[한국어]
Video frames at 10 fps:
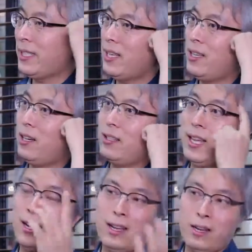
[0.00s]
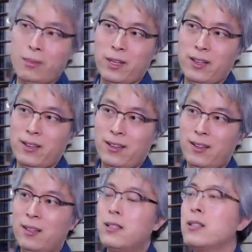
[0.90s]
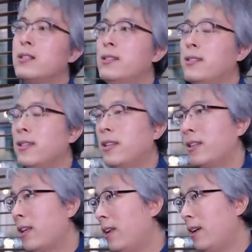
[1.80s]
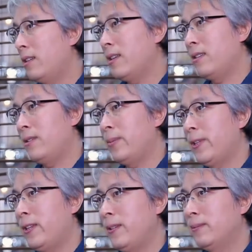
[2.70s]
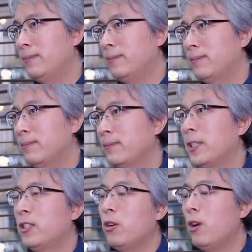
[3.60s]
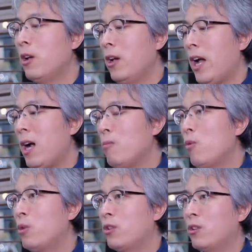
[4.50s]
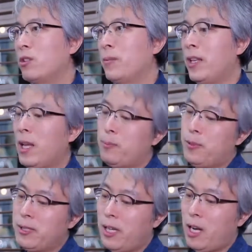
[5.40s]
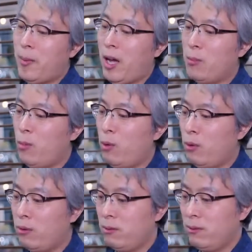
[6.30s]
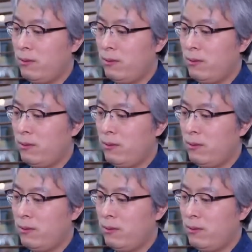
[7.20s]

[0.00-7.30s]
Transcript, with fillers: 생각은 날라갑니다 글쓰기는 날라가지 않습니다. 그래서 항목을 적습니다. 나쁜 사람의 항목